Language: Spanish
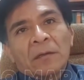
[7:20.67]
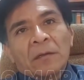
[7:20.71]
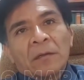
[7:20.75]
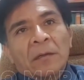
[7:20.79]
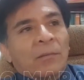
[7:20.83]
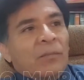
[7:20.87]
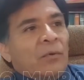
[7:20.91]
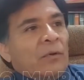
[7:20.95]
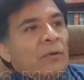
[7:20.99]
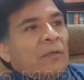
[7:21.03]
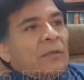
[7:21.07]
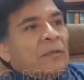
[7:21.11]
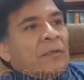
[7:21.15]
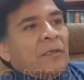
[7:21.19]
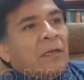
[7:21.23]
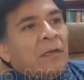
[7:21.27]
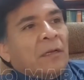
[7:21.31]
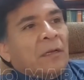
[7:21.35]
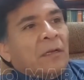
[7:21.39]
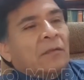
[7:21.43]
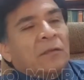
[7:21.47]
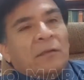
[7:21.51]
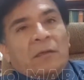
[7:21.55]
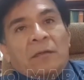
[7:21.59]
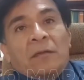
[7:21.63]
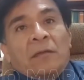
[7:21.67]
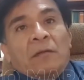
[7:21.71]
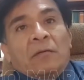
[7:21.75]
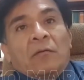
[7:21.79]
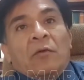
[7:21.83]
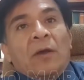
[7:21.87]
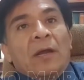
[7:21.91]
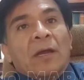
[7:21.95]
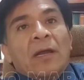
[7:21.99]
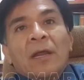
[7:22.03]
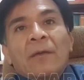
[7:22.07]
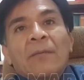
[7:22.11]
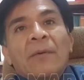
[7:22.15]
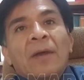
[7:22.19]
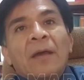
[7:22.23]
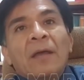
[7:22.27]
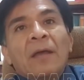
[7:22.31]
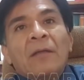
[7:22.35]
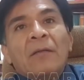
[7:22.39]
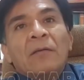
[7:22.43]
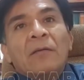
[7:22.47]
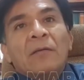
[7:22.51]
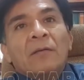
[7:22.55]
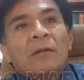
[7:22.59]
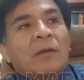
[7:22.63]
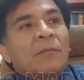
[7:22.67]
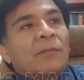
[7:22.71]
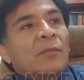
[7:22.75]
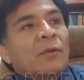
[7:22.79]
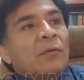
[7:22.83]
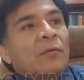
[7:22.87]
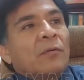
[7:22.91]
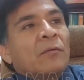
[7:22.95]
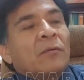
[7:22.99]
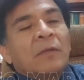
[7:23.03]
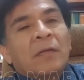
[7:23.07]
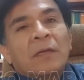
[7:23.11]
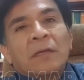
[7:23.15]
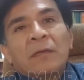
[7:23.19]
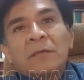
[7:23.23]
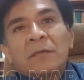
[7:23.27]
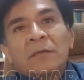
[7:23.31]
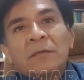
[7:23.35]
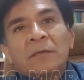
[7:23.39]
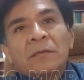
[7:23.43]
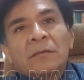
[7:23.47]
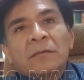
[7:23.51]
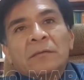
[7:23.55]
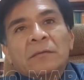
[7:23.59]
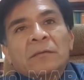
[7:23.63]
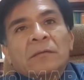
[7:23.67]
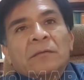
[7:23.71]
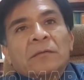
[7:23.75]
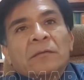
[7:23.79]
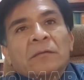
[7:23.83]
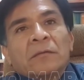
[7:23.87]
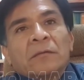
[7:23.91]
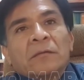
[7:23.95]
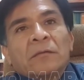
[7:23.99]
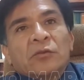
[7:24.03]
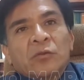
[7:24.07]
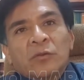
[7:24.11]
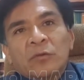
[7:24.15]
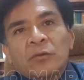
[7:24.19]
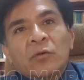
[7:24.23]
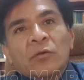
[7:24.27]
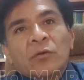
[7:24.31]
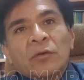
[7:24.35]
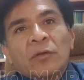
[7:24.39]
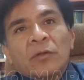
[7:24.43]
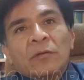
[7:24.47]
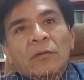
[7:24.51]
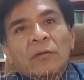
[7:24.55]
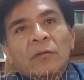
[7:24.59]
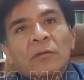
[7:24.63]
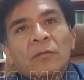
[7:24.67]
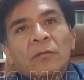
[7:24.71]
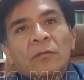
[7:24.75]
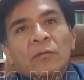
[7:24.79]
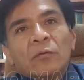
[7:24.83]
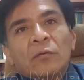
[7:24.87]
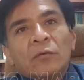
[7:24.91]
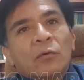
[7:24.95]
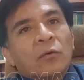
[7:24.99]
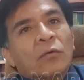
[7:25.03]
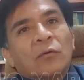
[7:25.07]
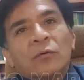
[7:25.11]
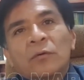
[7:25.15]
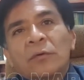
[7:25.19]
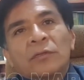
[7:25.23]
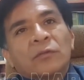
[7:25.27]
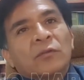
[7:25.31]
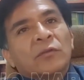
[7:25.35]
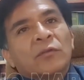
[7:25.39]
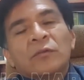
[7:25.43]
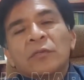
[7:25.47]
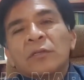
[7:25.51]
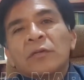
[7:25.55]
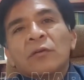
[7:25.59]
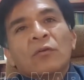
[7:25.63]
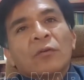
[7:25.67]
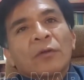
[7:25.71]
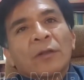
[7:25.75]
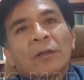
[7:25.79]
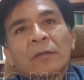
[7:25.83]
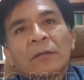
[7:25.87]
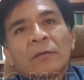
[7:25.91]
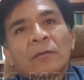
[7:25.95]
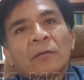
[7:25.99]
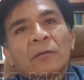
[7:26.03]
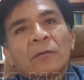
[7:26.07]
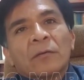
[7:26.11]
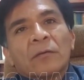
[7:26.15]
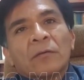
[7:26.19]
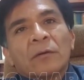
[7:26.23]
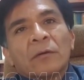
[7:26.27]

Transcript: La policía le, lo ha grabado, la pregunta es, ¿eso es correcto? No, eso es incorrecto.